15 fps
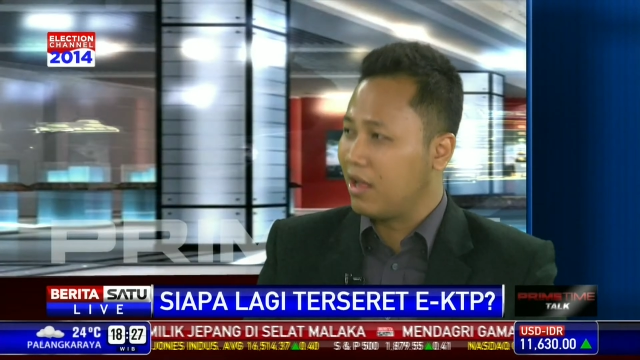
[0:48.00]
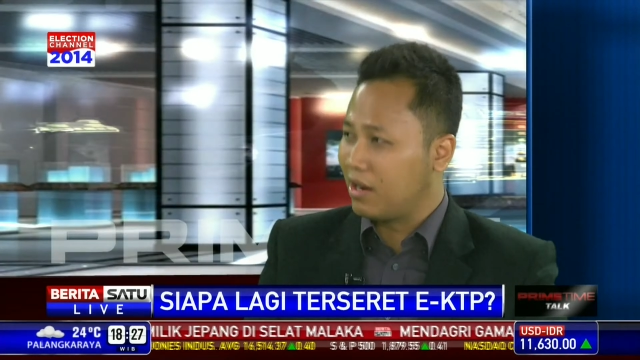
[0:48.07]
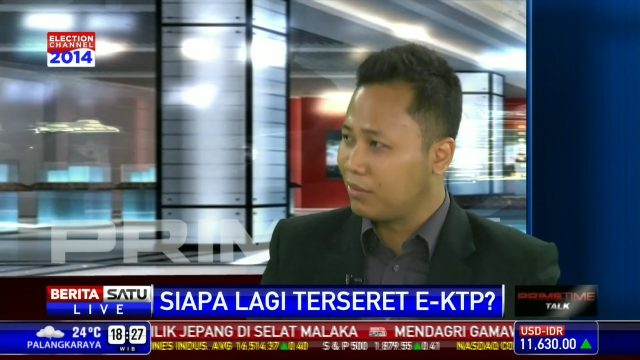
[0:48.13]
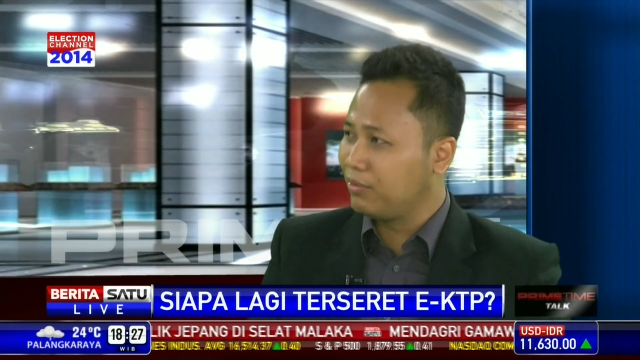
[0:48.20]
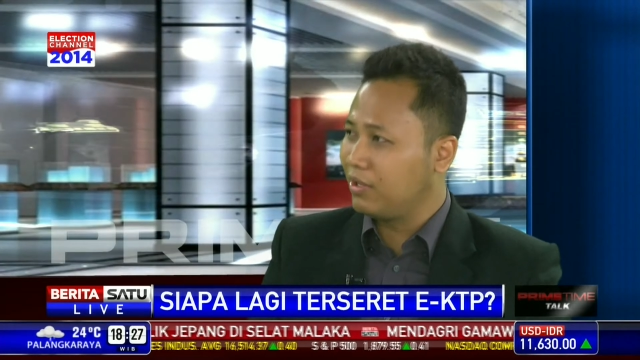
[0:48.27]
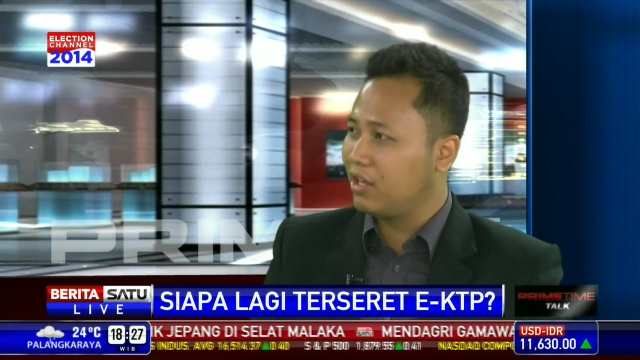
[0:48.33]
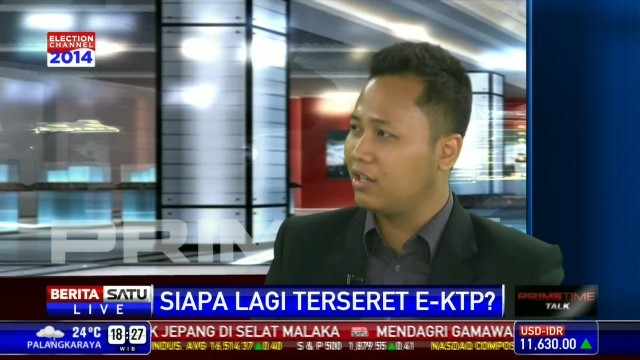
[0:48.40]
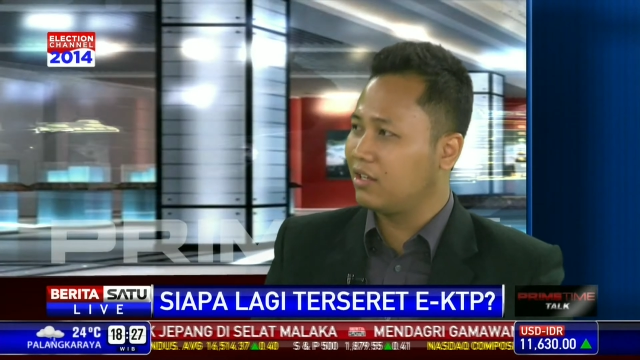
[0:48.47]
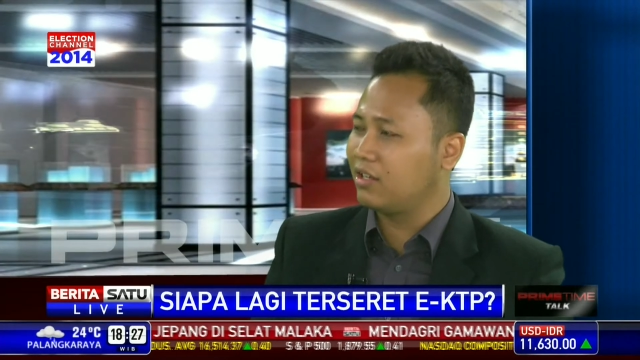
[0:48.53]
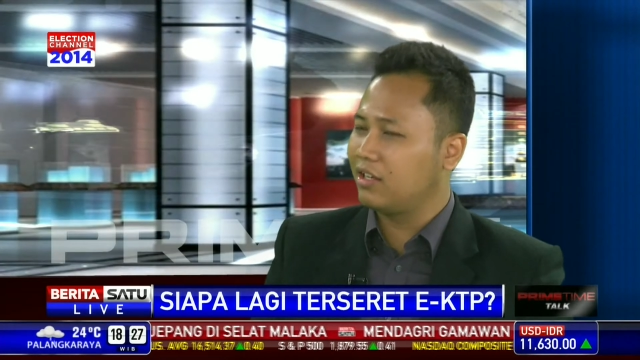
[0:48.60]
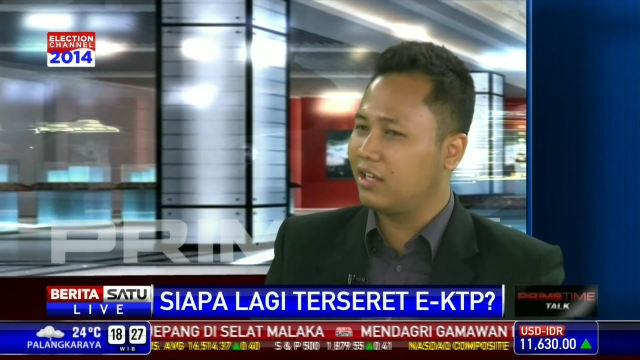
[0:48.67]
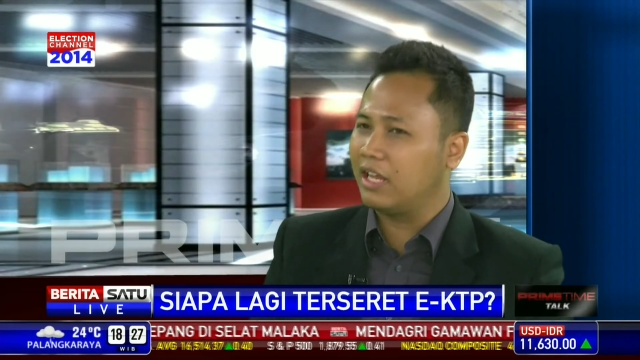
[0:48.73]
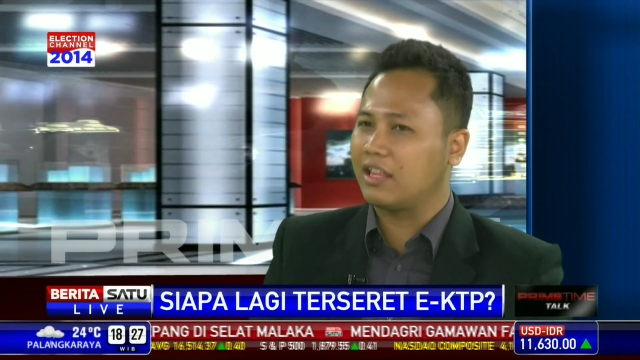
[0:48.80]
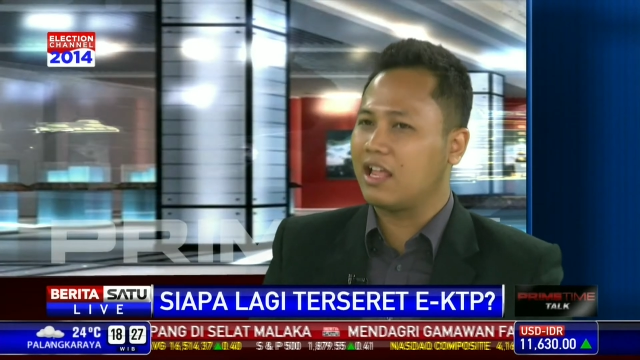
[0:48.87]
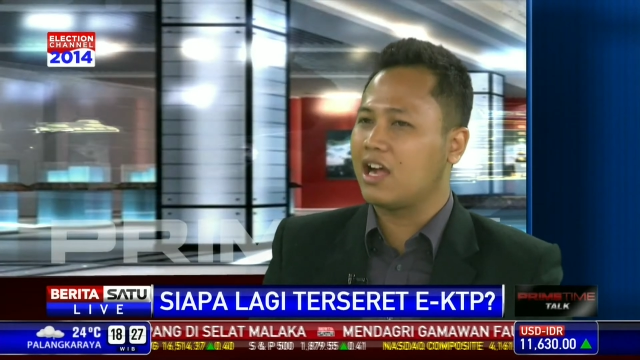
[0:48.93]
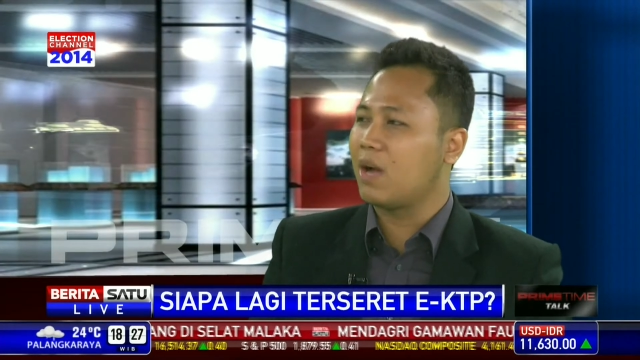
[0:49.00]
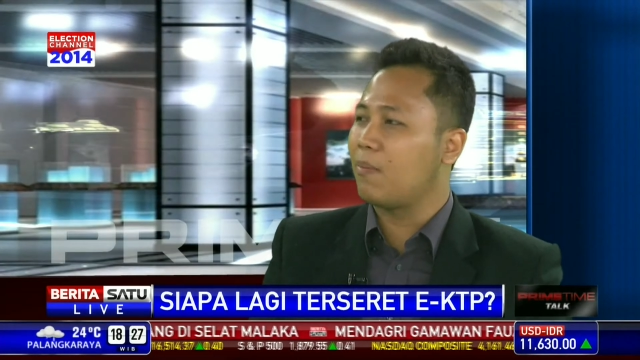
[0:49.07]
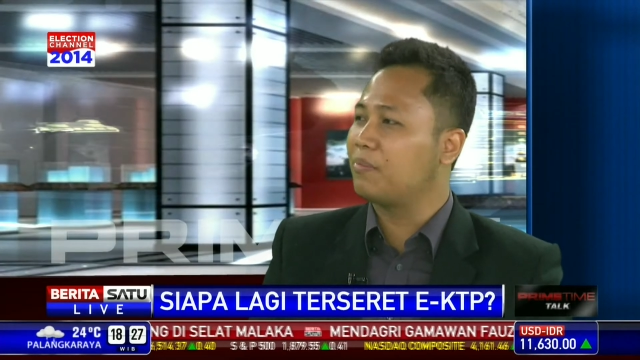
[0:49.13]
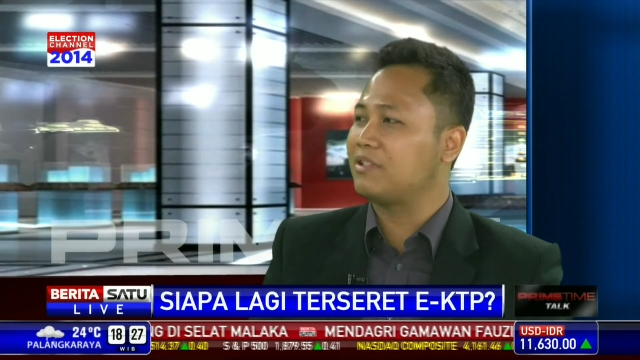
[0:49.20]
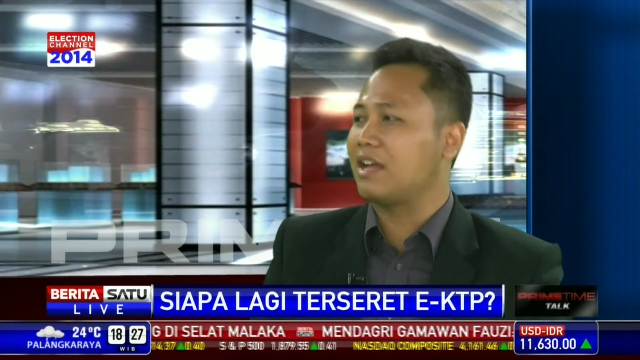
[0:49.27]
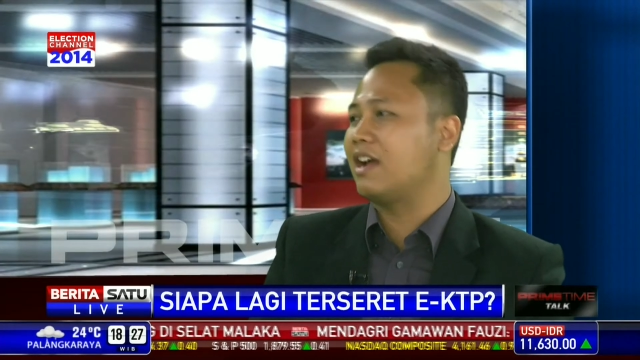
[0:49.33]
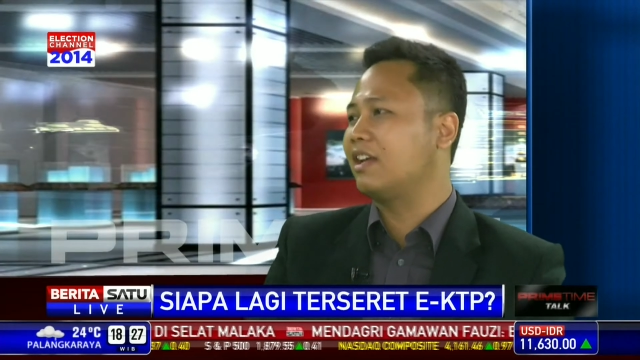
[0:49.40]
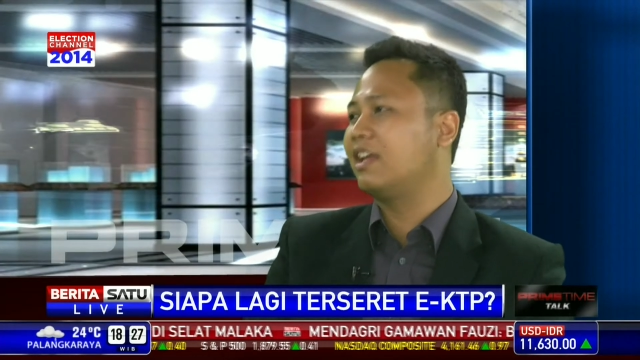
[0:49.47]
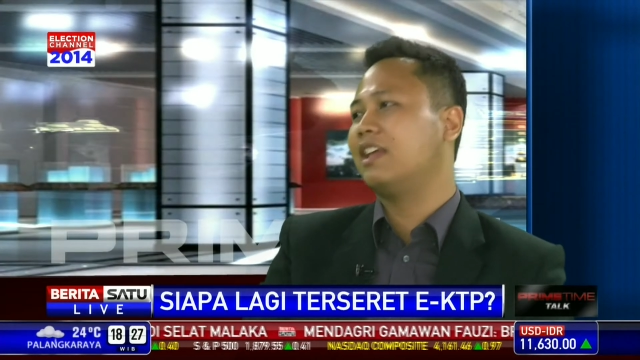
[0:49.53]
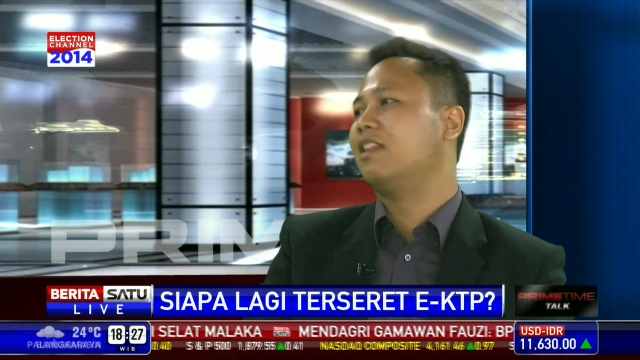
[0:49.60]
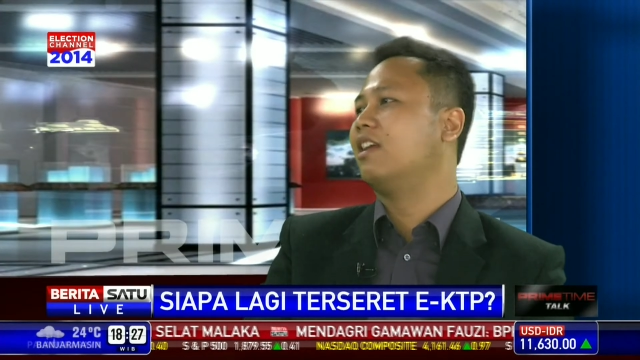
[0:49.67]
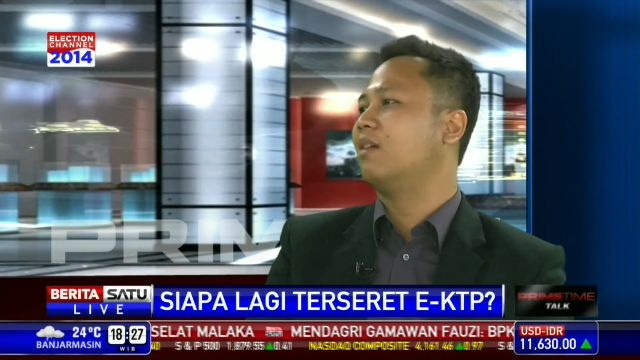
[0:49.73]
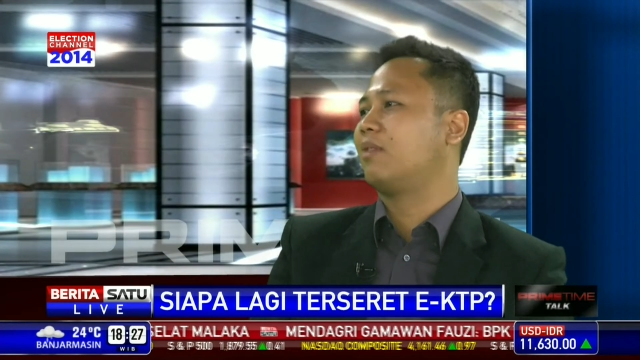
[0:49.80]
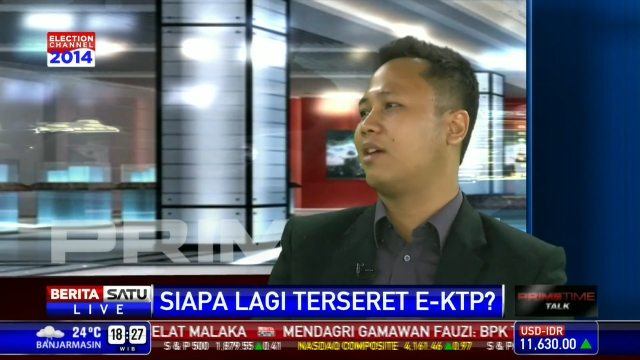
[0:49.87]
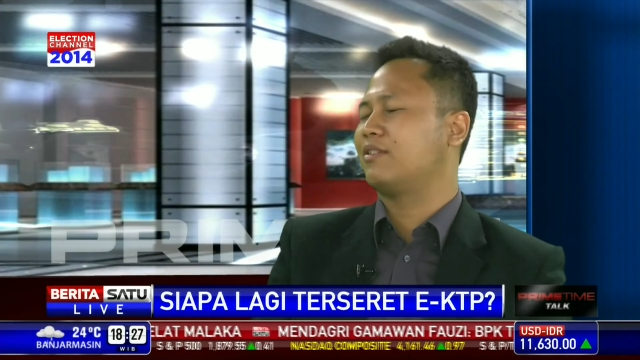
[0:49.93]
baru yang hmm. kita anggap canggih
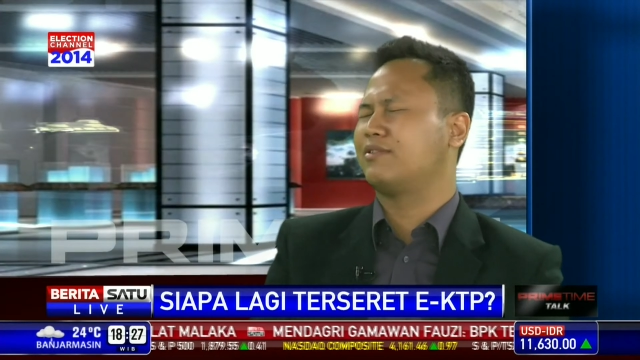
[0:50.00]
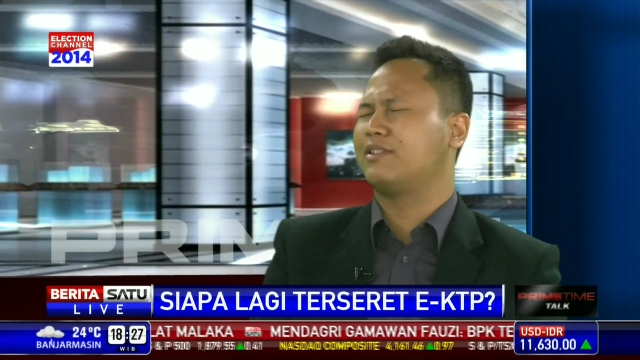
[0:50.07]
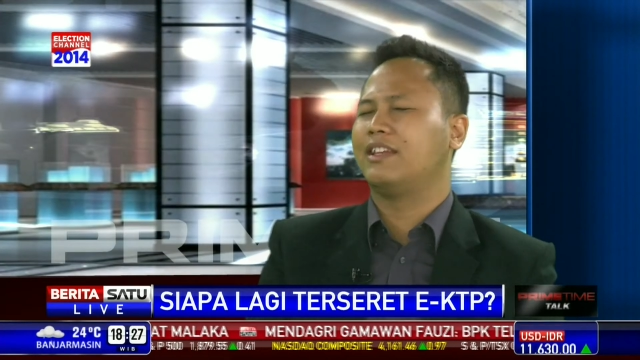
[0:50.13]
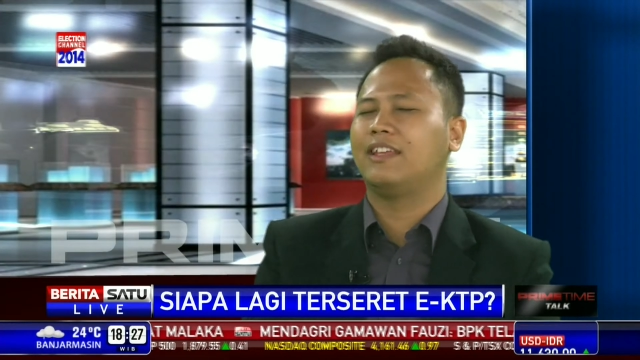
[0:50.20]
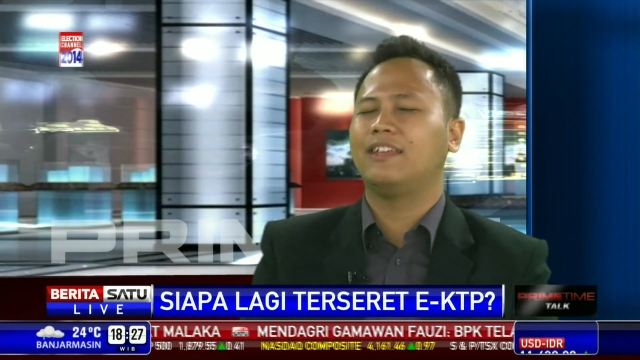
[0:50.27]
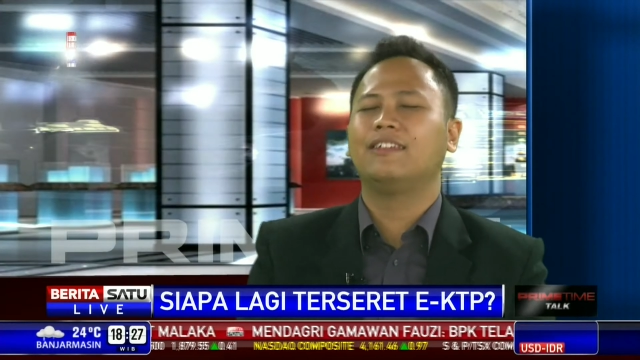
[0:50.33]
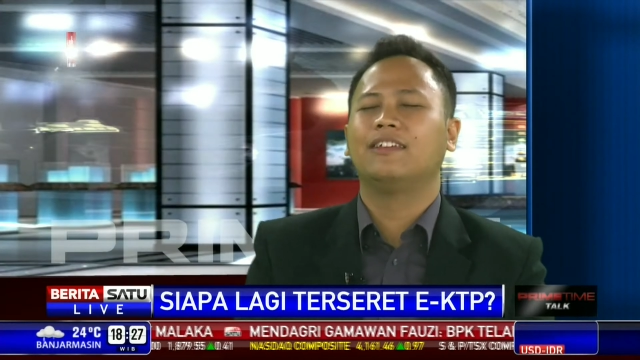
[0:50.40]
dalam hmm. kasus ini.